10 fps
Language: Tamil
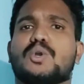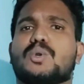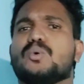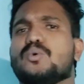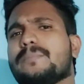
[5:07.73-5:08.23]

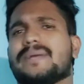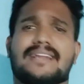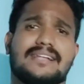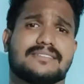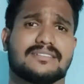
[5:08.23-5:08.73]
டூ ருபி
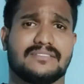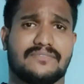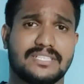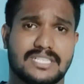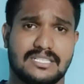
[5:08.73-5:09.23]
டிரான்சாக்ஷன்
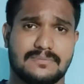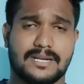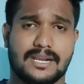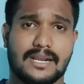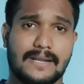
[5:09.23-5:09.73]
ஃபீ சார்ஜ்
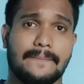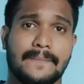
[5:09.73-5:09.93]
பண்றாங்க